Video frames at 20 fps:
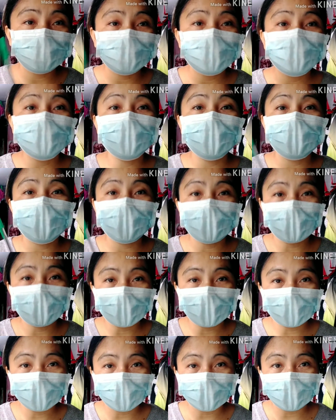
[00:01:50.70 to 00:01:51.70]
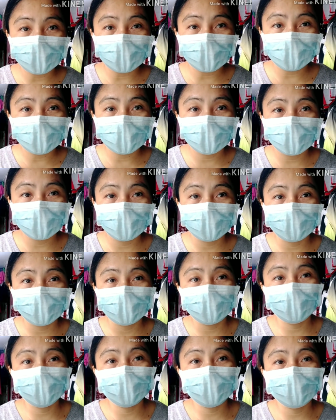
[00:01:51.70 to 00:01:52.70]
to nangyari.
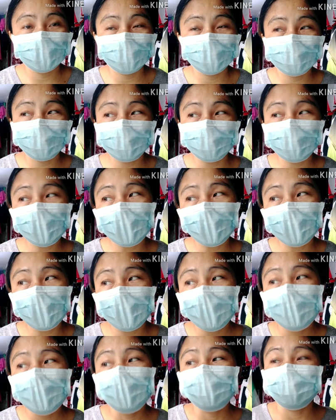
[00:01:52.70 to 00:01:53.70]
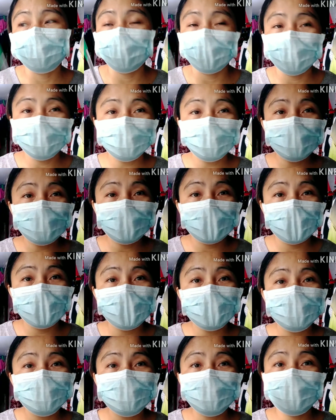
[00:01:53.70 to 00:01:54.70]
Di ba? Kung anong
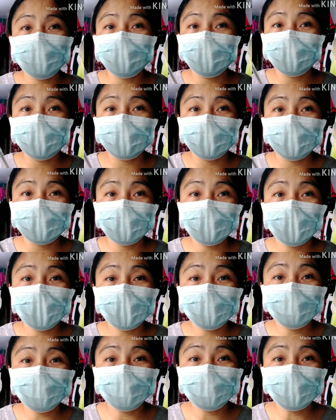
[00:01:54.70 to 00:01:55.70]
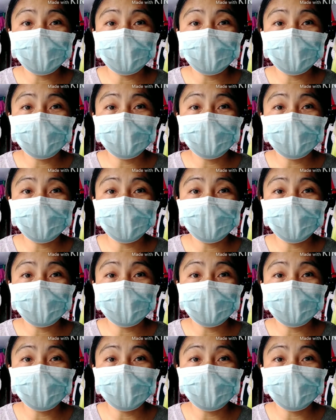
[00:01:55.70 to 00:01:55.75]
date, kung kaano